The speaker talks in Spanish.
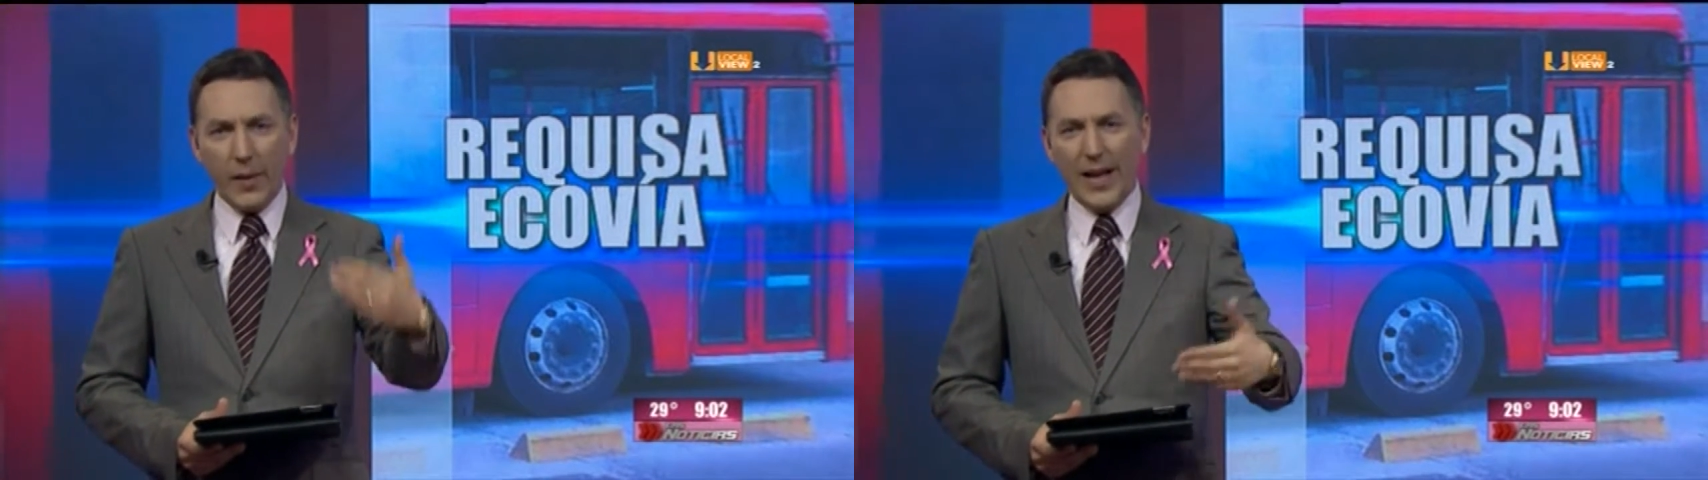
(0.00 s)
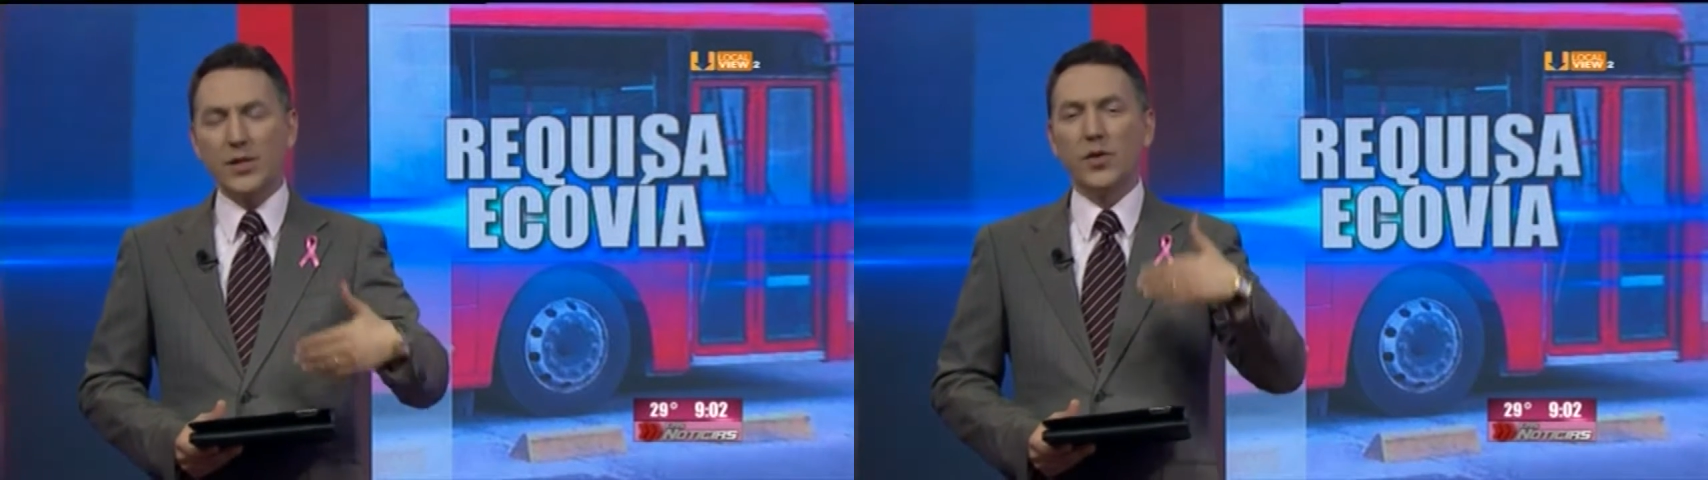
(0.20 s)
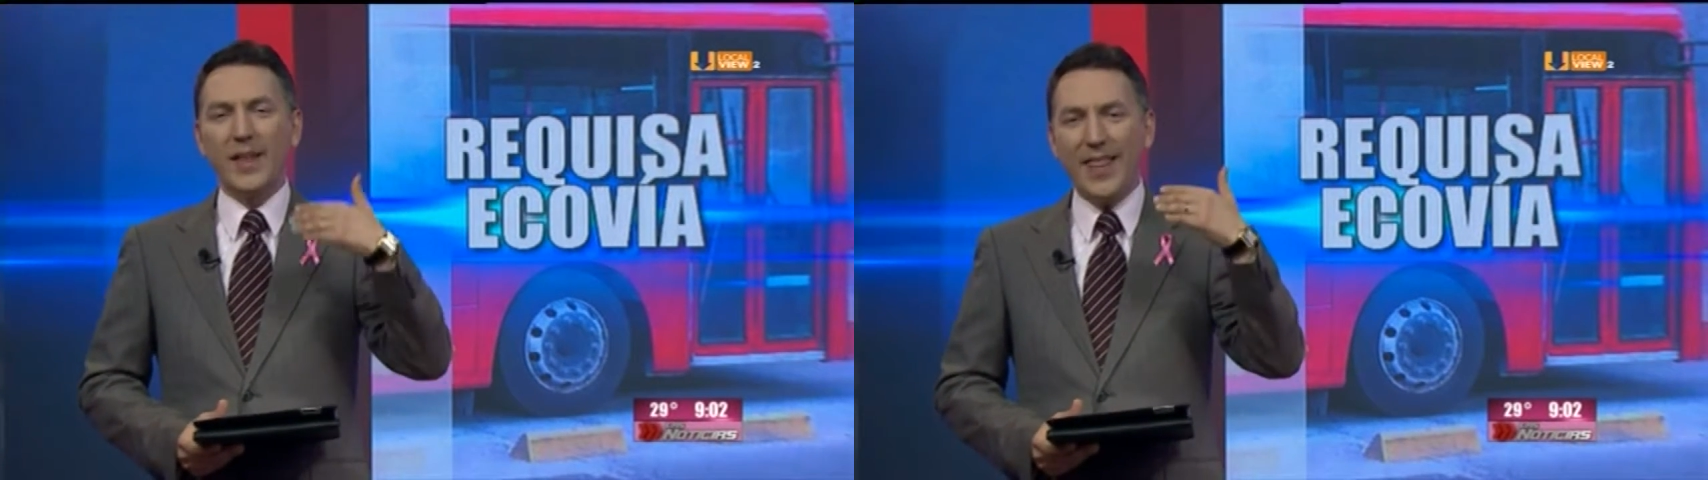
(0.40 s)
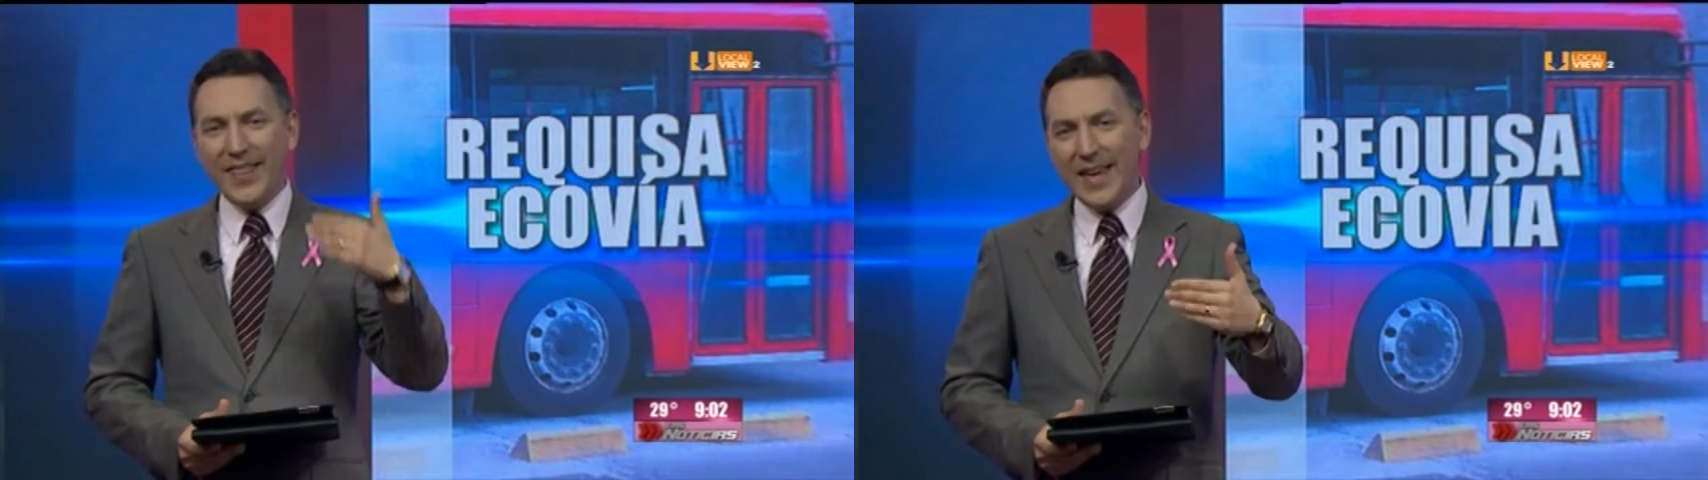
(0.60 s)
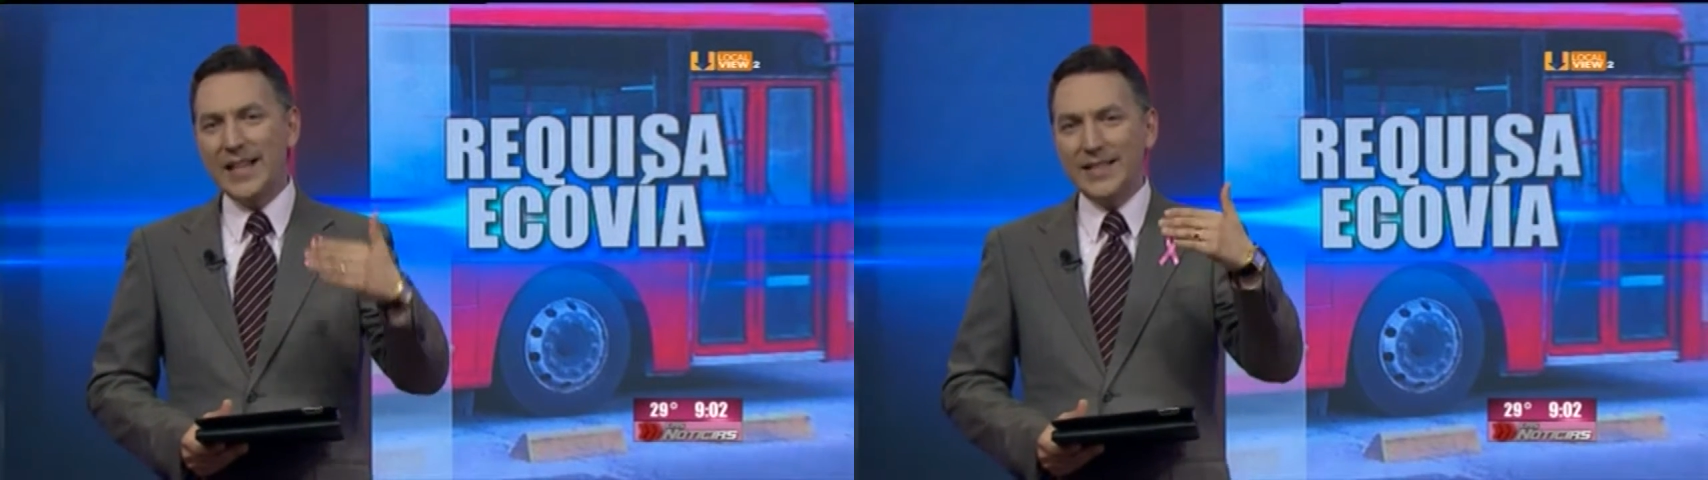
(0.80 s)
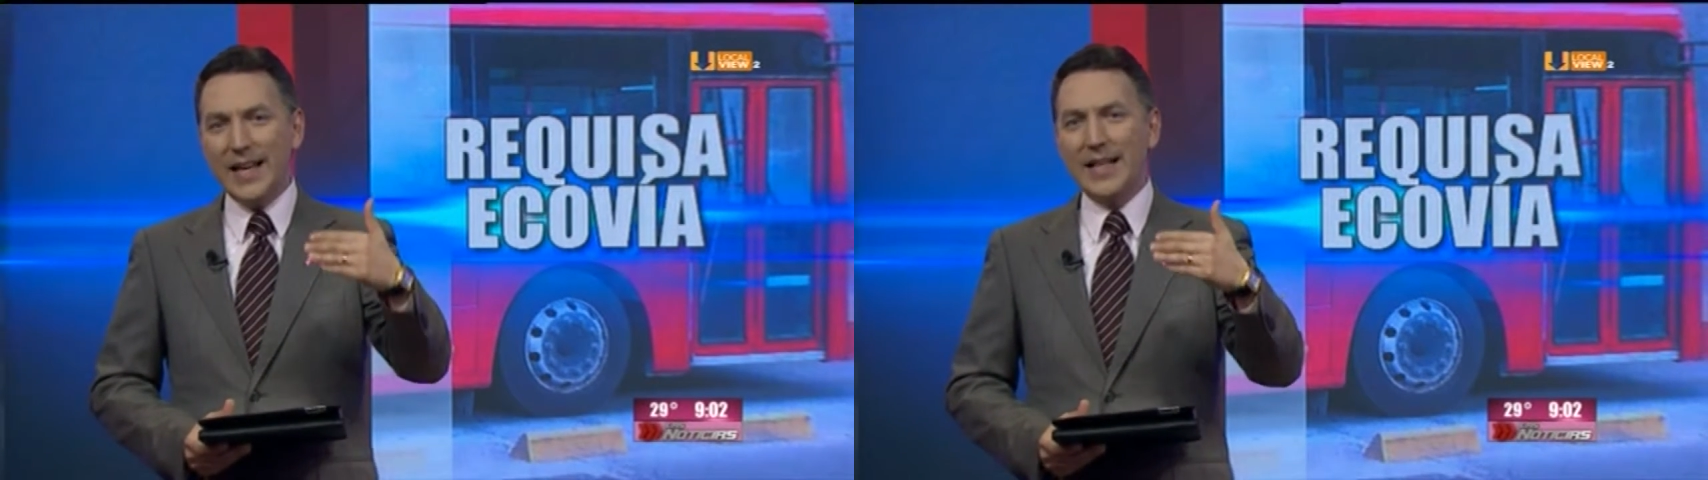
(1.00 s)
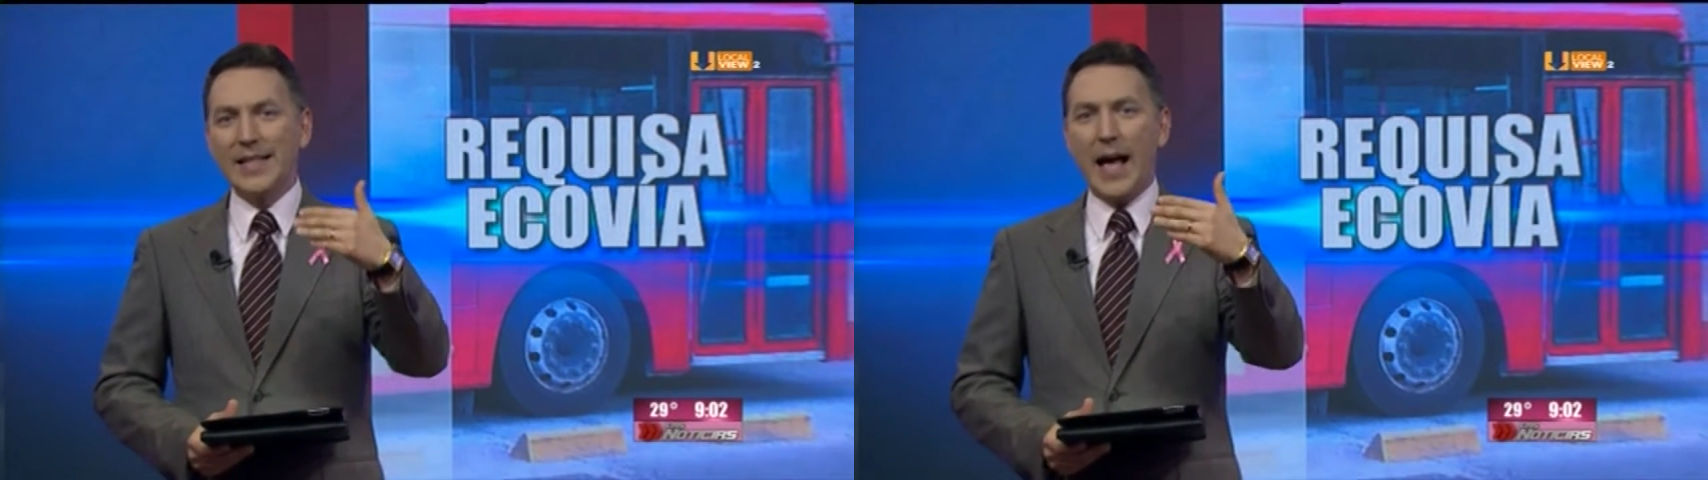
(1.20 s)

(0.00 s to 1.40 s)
plazo de 10 días